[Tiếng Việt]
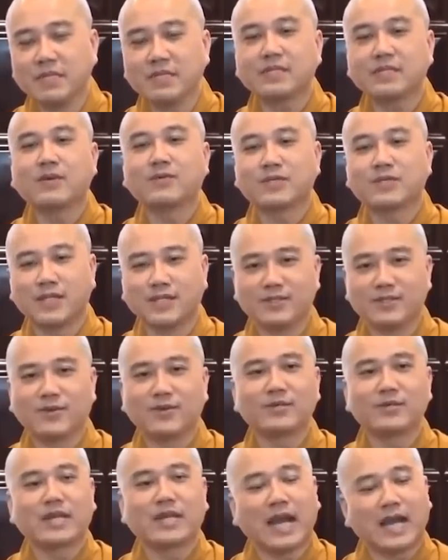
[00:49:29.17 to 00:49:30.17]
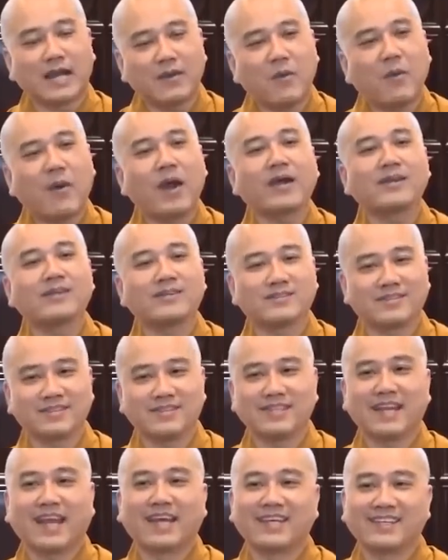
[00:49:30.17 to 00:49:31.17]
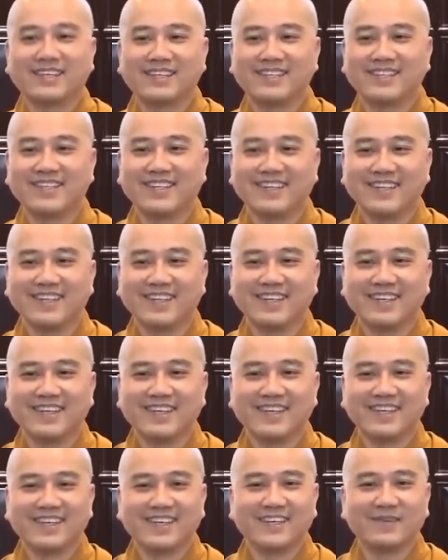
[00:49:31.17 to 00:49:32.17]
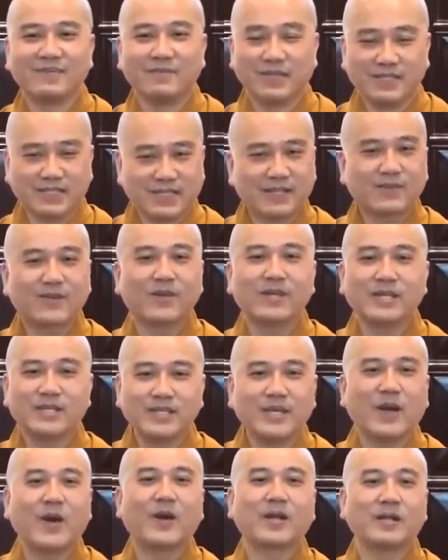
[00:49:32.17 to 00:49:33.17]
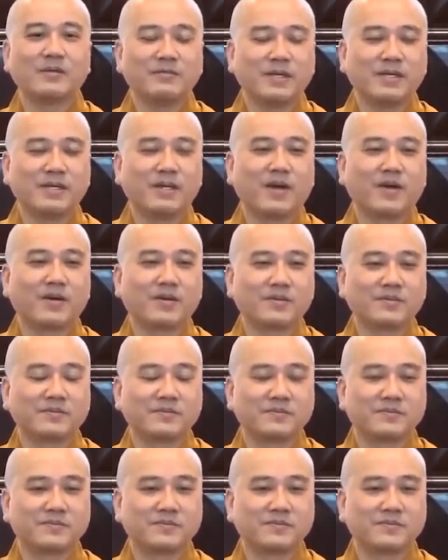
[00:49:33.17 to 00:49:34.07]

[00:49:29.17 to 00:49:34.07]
Biết đâu chừng con cải hóa được người này, mình sẽ có lý do để mình nói.